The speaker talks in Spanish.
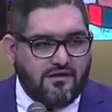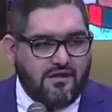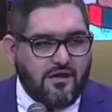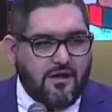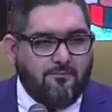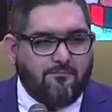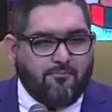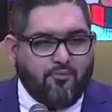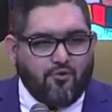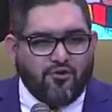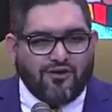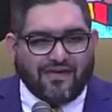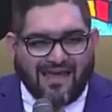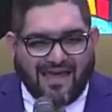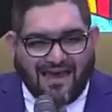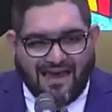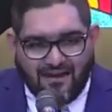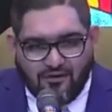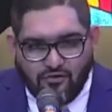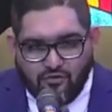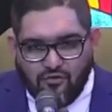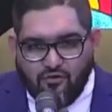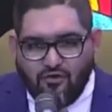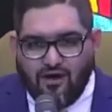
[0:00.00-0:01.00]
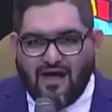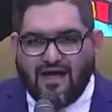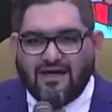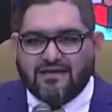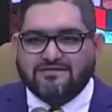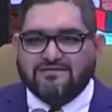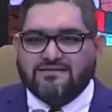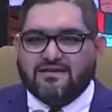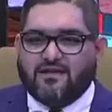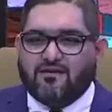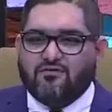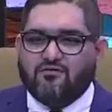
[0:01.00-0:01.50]
¿Por qué no
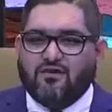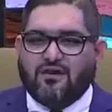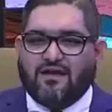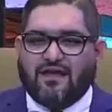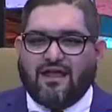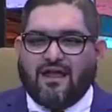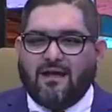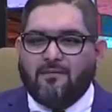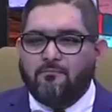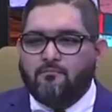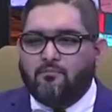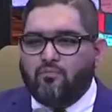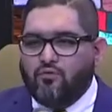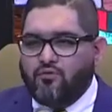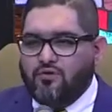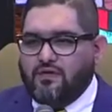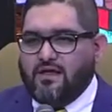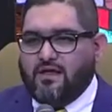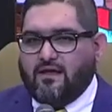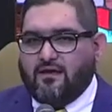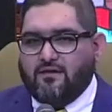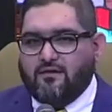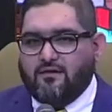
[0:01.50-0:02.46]
hacer gran bulla?